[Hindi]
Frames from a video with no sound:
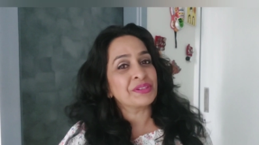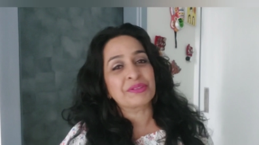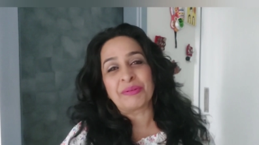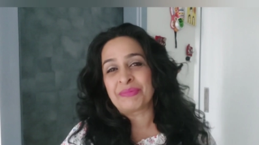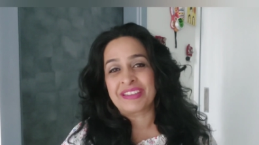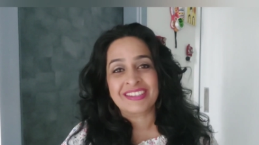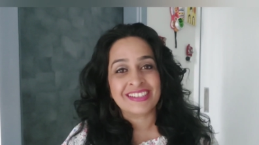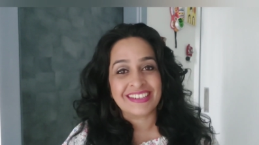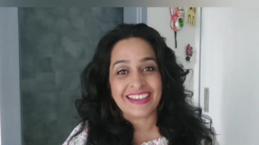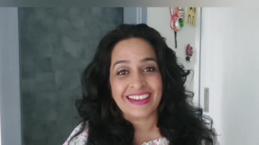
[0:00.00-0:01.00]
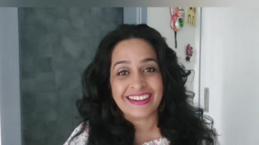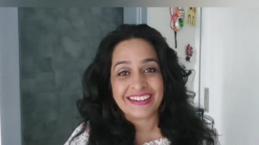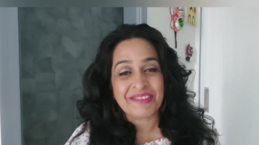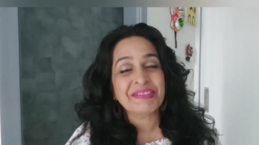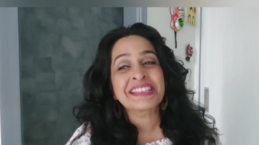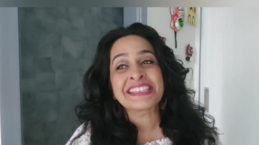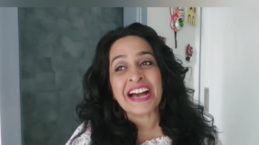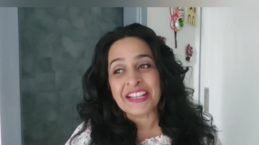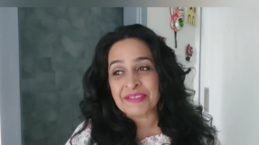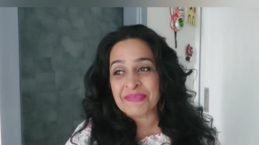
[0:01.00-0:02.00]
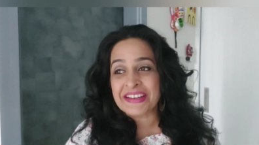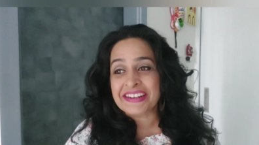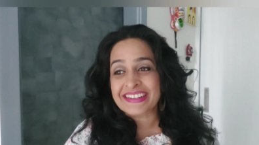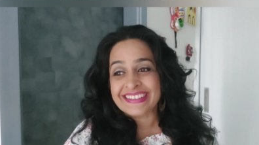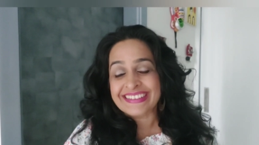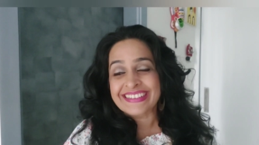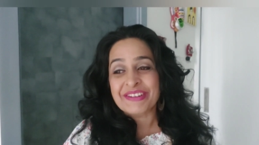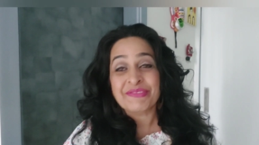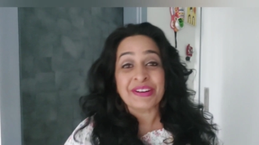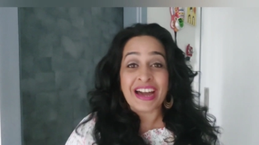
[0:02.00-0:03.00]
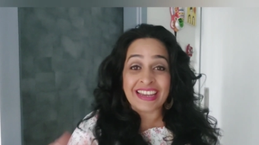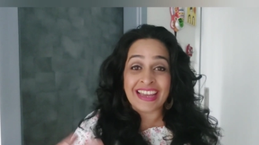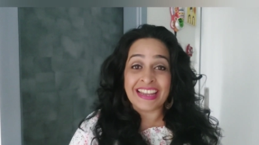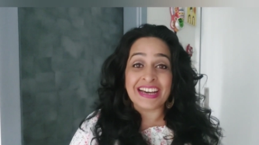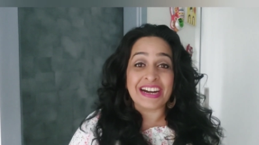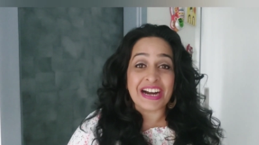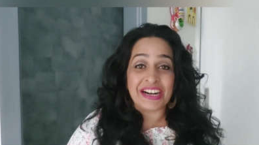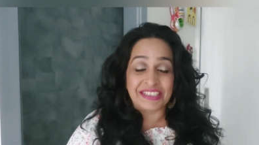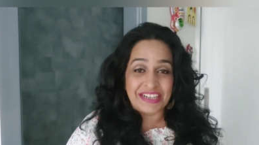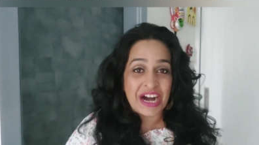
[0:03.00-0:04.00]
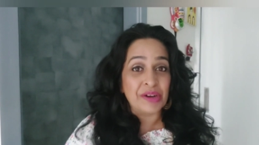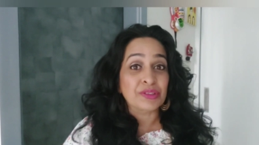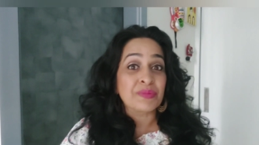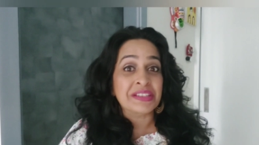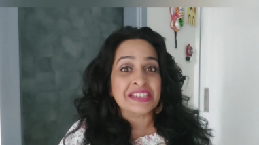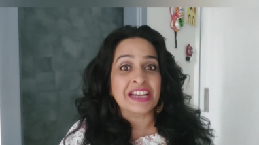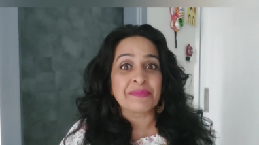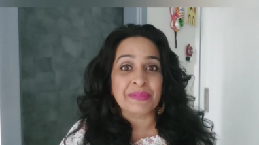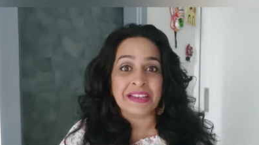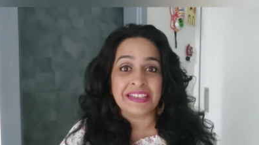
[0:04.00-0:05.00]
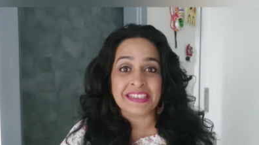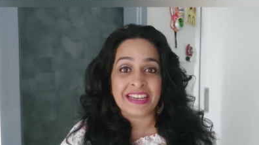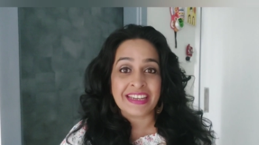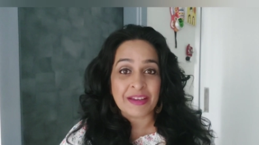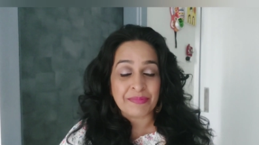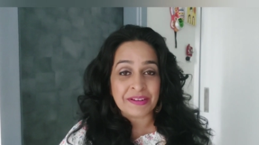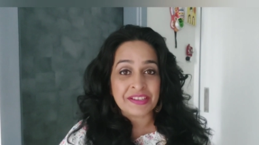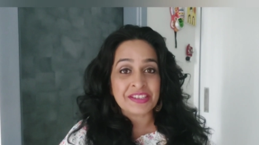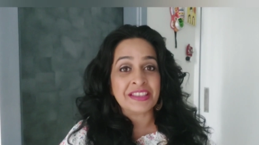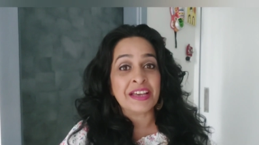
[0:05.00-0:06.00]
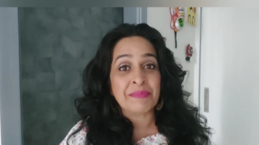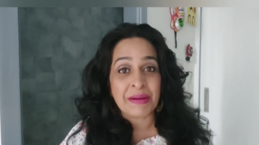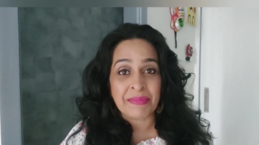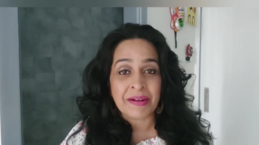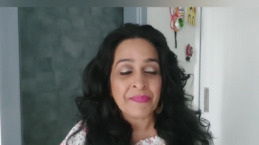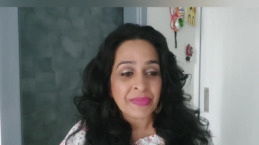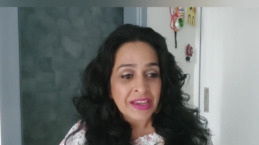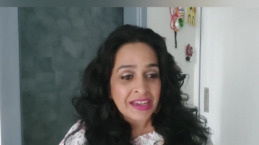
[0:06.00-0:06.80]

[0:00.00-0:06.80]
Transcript: और कॉम्बिनेशन यार आई मीन चांद पर वो गाना है ना आओ तुम्हें चांद पे ले जाए या फिर चंदा मामा